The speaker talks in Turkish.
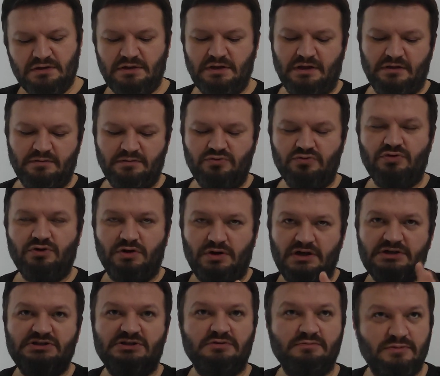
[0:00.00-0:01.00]
yani bu
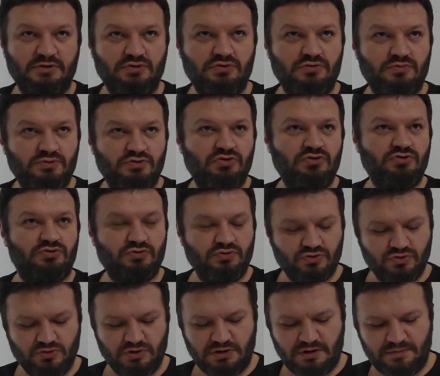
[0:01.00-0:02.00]
açılma durumu söz
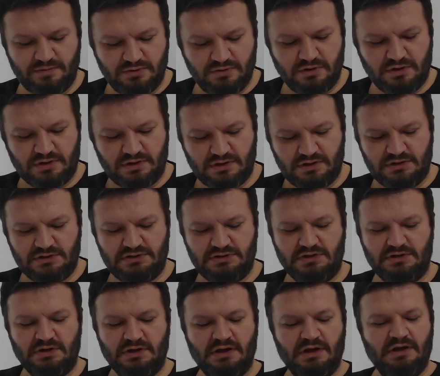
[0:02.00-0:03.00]
konusu olabiliyor
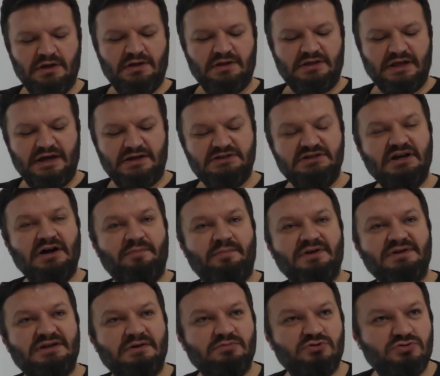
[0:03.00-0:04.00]
arkadaşlar. Tercih
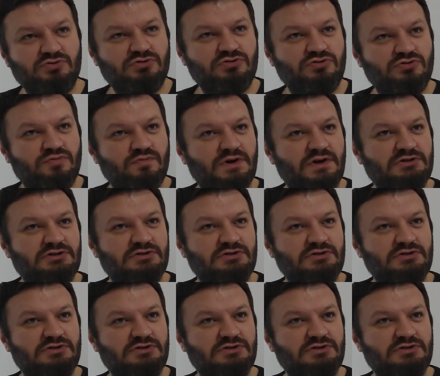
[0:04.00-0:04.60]
yapmasam soruşturma